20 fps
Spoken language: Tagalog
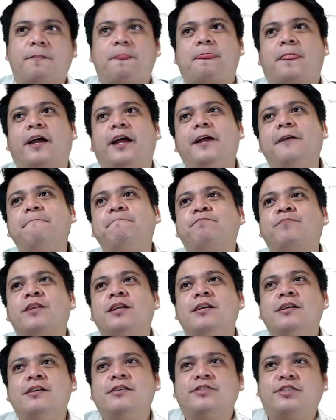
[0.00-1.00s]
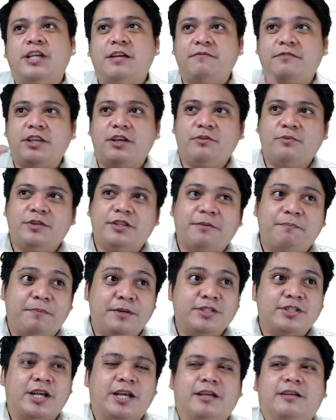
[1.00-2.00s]
Okay? Same thing with the
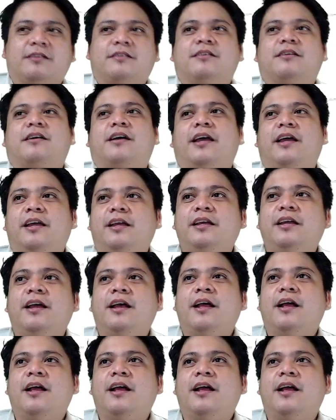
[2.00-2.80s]
PZ. Okay?